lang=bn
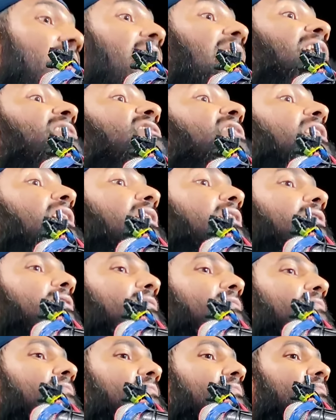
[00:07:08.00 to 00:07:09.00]
কোনো কাজ কি
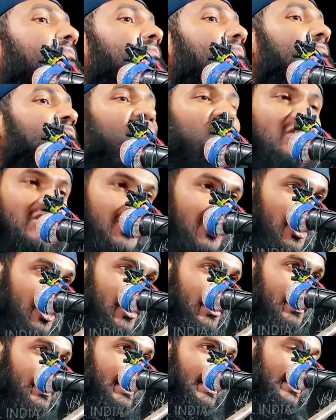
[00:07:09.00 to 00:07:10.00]
বৈধ
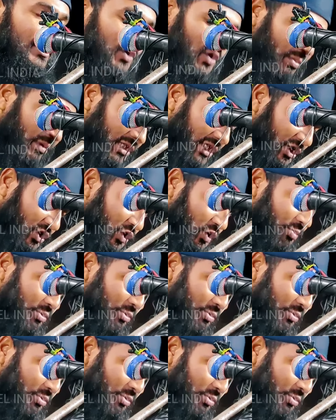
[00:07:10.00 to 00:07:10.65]
নয় তুমি যে